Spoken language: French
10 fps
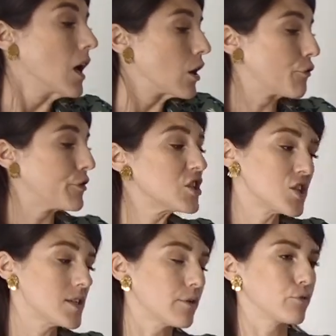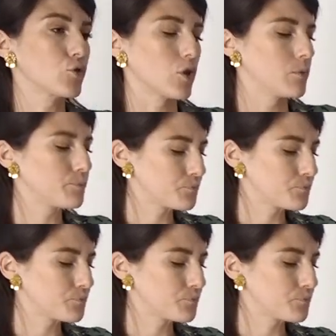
Et en fait, ici, ça fonctionne.